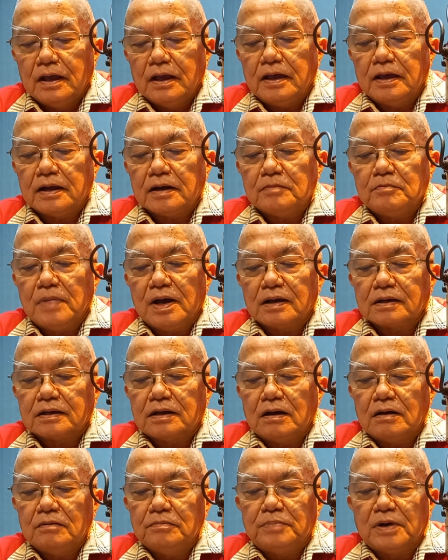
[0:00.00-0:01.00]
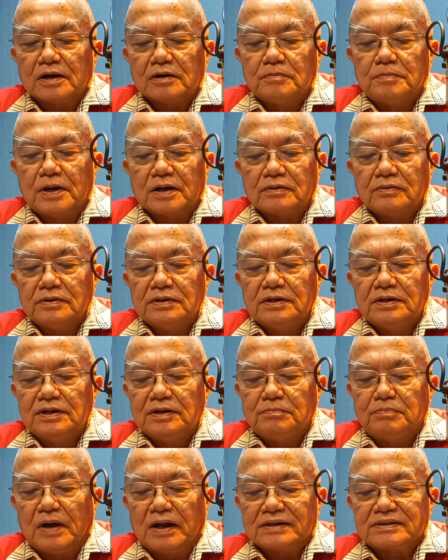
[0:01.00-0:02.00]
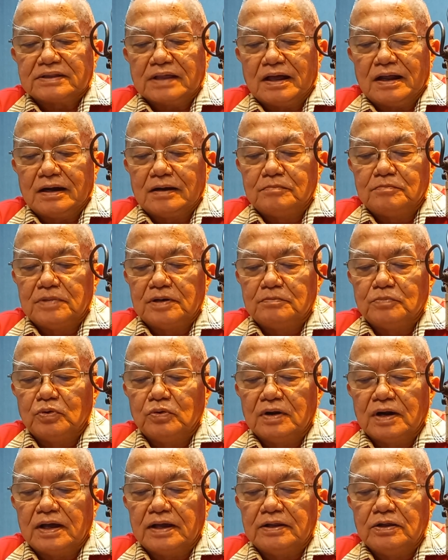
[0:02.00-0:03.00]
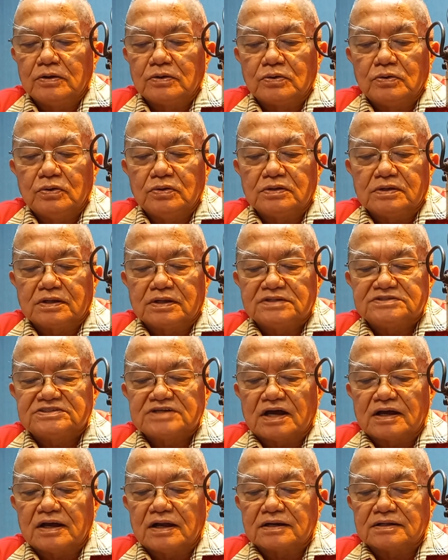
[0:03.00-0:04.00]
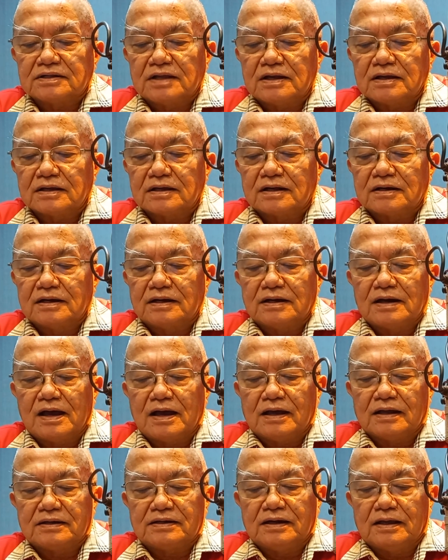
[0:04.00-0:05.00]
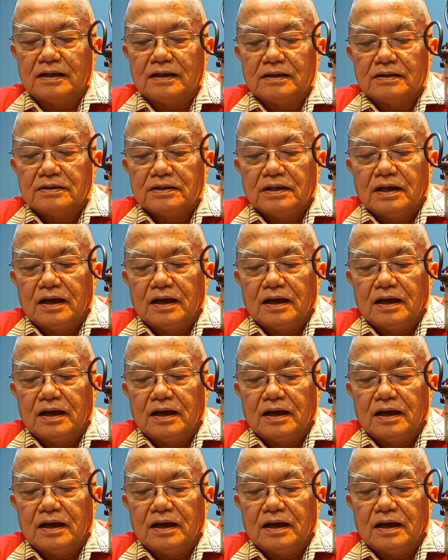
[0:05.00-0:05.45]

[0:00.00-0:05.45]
Air Makau baru-baru ini batal memulai rute ke Jakarta karena ada